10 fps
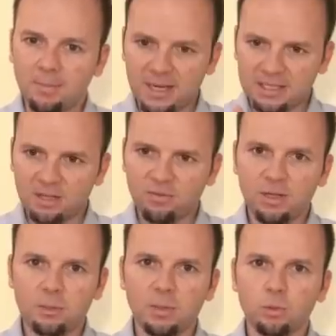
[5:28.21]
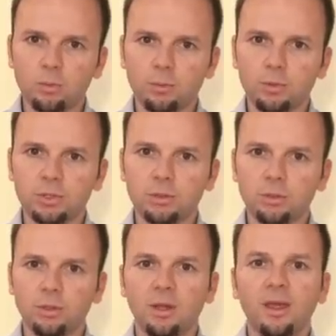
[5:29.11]
para ser firme en tu
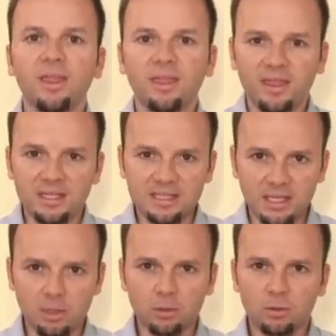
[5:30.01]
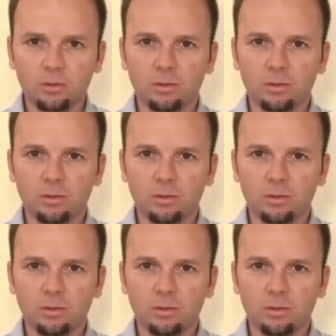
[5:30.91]
propósito. Deseo